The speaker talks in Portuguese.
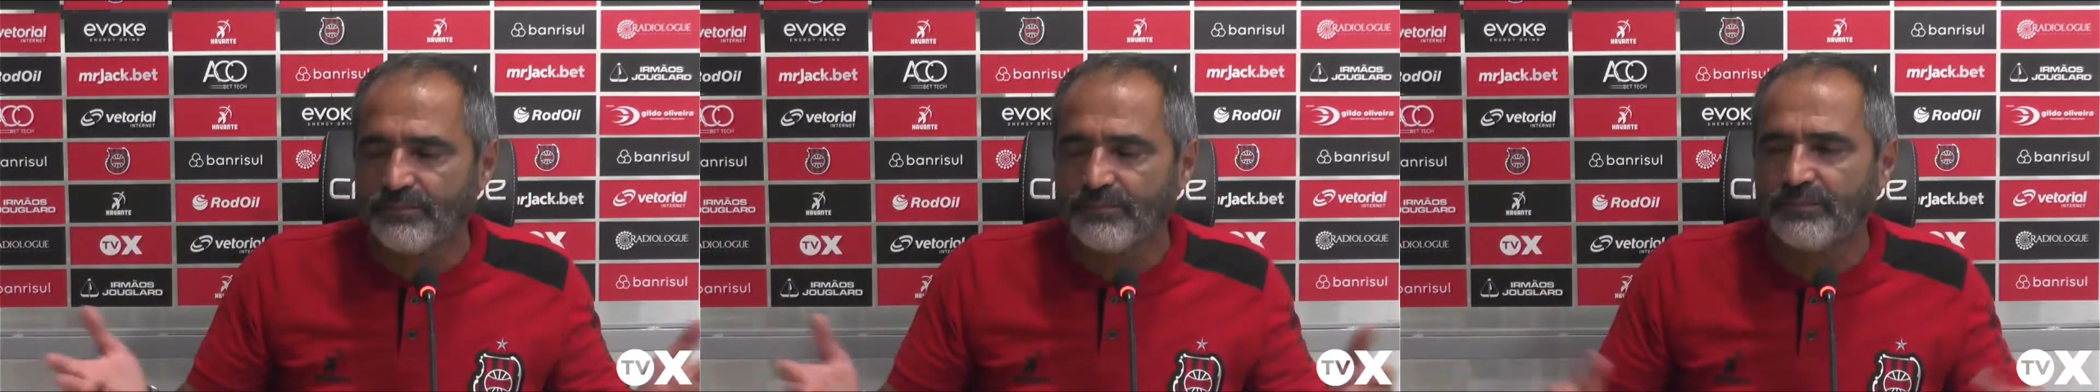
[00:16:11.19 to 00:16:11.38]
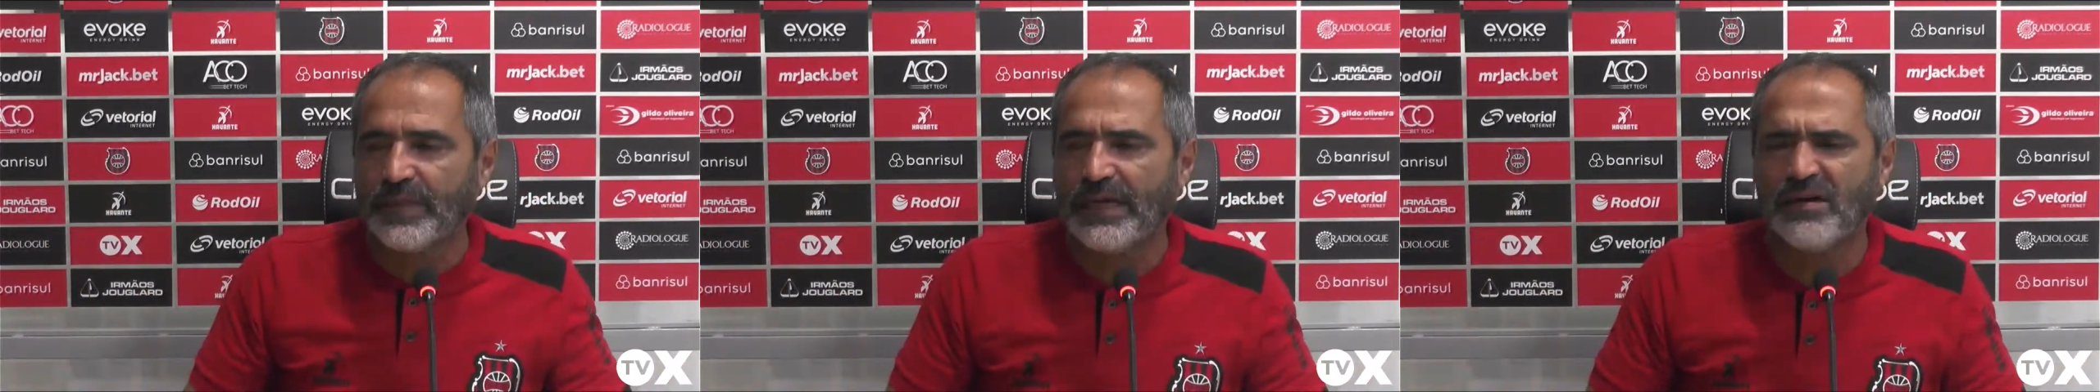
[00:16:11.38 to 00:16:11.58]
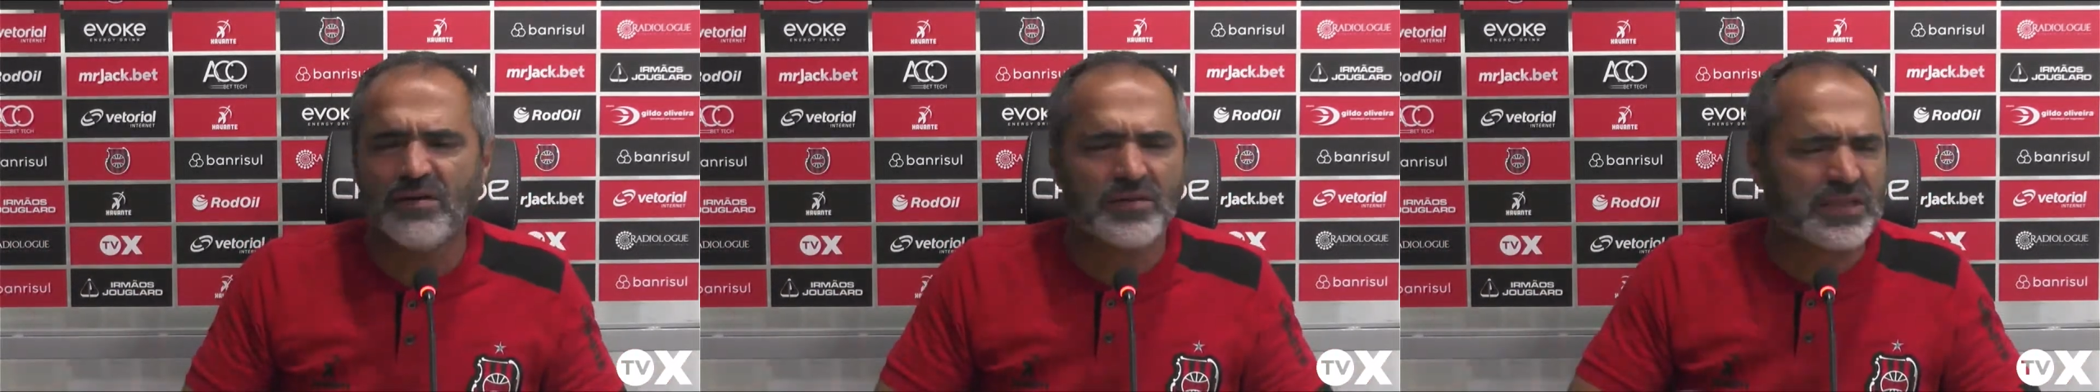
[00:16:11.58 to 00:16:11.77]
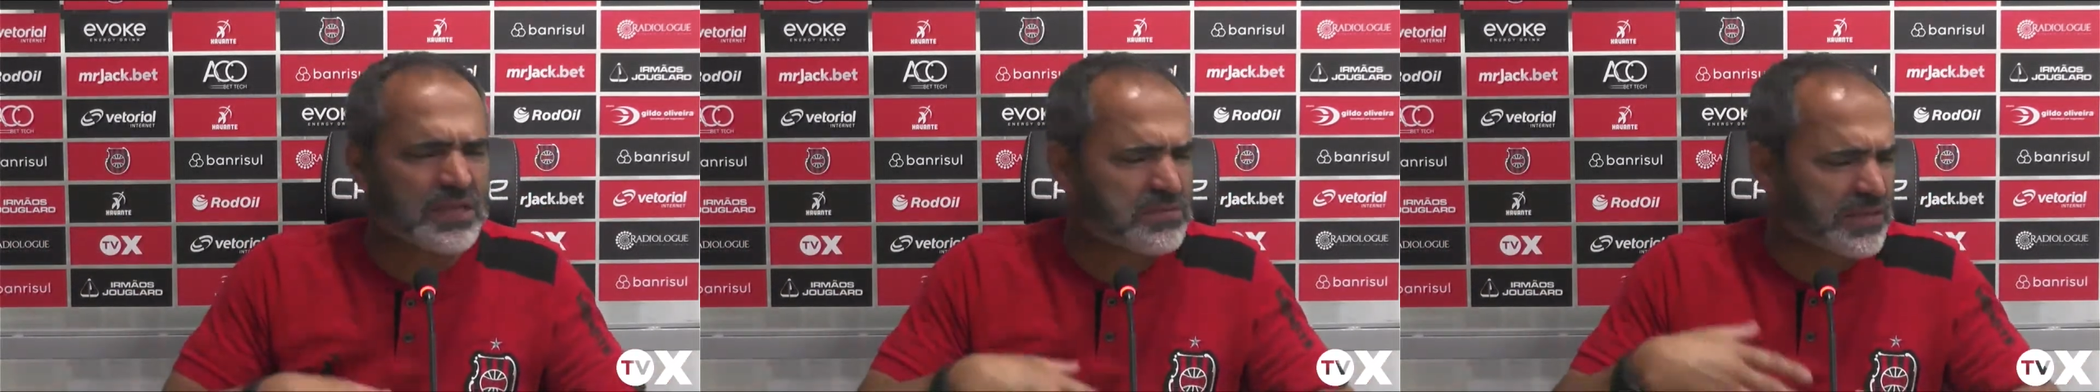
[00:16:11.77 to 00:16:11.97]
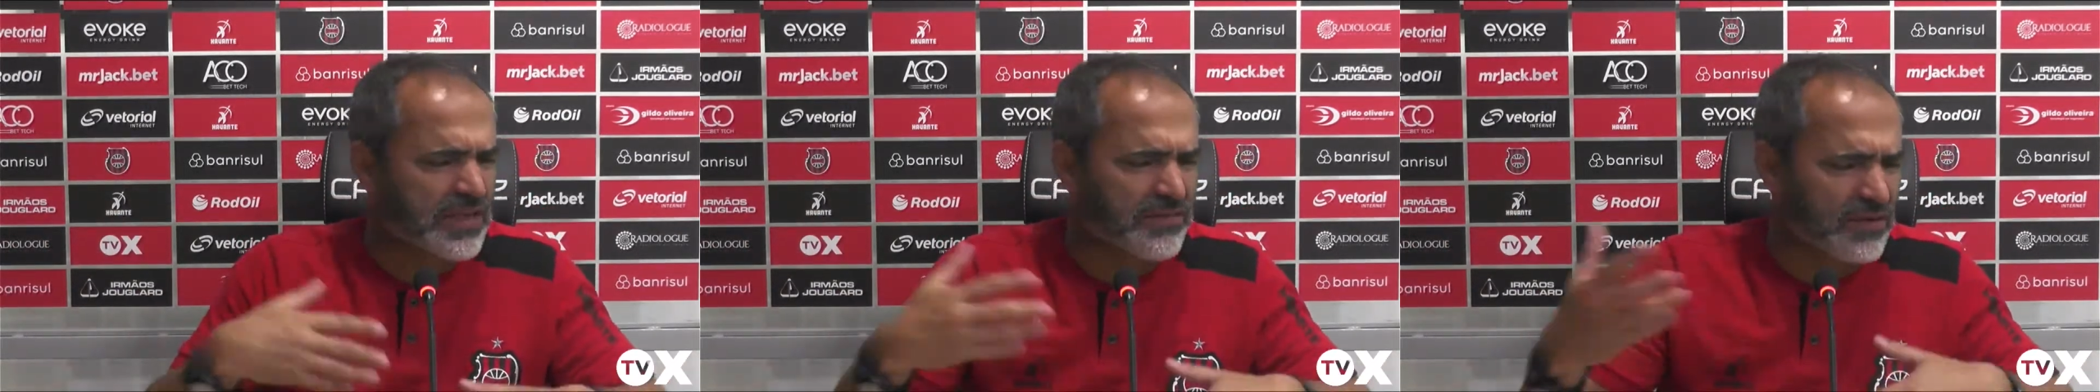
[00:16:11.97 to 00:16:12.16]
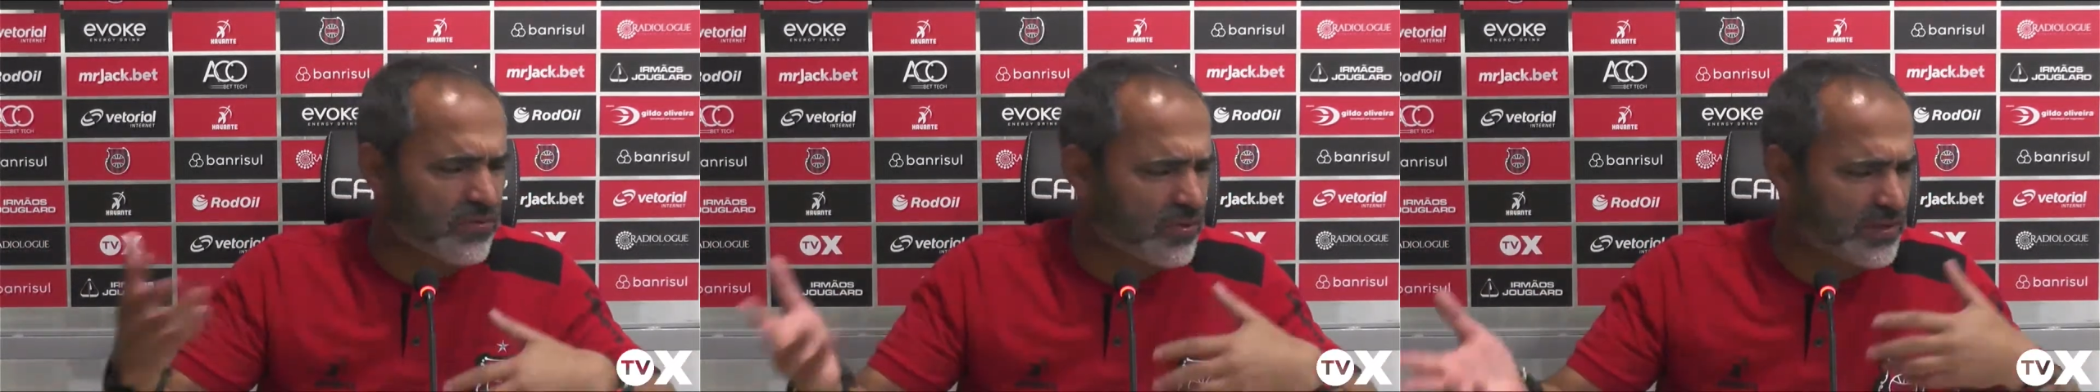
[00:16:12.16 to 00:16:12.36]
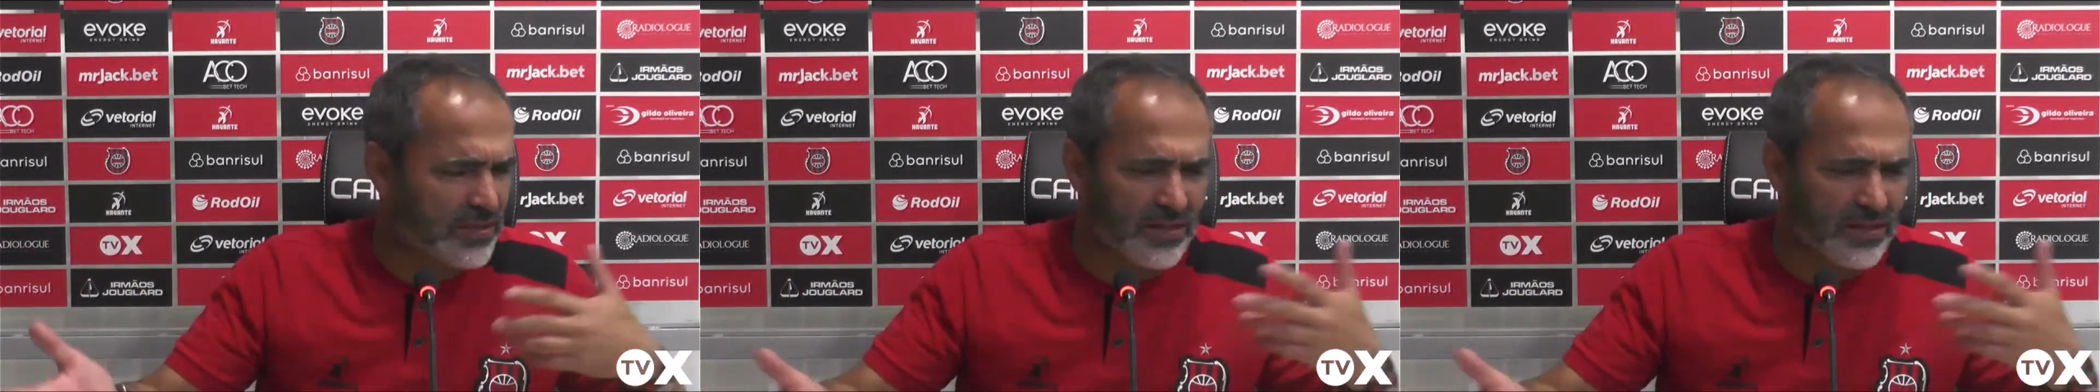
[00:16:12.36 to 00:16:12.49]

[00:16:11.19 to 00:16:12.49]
Não, não sei se estava 2